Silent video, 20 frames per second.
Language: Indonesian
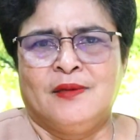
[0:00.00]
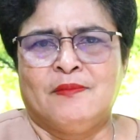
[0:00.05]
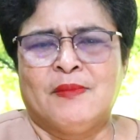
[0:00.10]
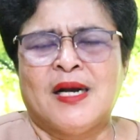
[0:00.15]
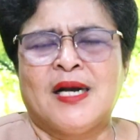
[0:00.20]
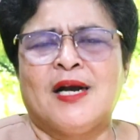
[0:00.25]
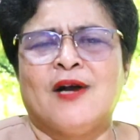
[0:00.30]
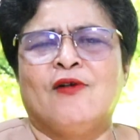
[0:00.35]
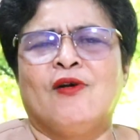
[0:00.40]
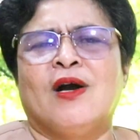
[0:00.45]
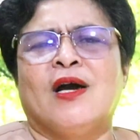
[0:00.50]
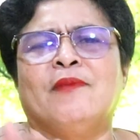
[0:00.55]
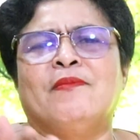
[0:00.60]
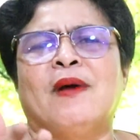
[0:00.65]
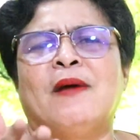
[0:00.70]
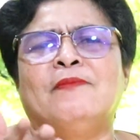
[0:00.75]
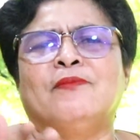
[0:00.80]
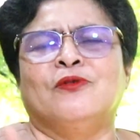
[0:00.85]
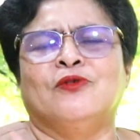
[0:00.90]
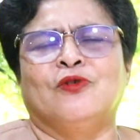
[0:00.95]
maka engkau akan
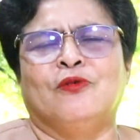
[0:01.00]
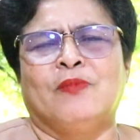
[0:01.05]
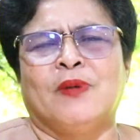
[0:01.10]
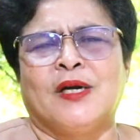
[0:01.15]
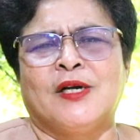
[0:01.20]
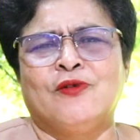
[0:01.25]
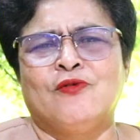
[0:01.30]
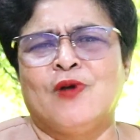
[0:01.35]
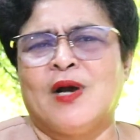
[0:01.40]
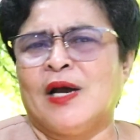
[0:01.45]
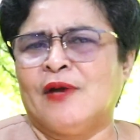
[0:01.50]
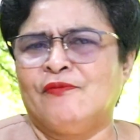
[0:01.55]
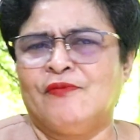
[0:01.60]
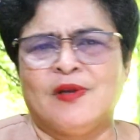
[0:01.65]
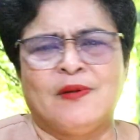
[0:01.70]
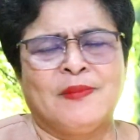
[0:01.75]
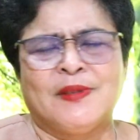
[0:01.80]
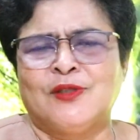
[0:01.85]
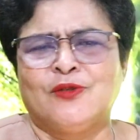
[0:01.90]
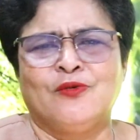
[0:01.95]
mampu untuk merenungkan
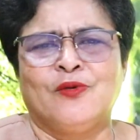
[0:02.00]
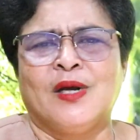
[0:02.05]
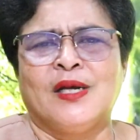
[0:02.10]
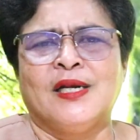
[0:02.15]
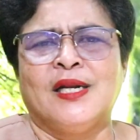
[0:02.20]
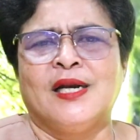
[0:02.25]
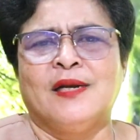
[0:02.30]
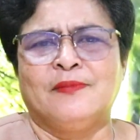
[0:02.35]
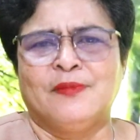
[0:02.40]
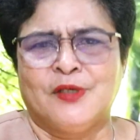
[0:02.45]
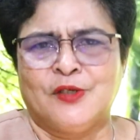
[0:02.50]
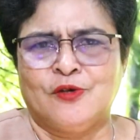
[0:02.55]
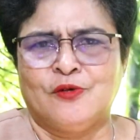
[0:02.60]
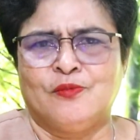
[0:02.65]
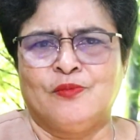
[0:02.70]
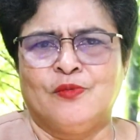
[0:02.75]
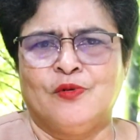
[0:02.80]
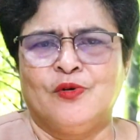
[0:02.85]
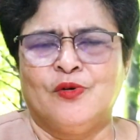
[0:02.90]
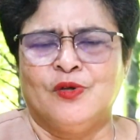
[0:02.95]
firman Tuhan dalam
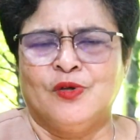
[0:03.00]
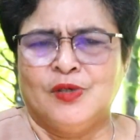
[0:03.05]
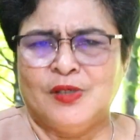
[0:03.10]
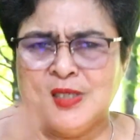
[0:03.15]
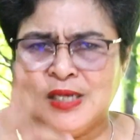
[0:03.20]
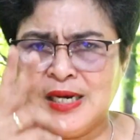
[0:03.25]
hidupmu.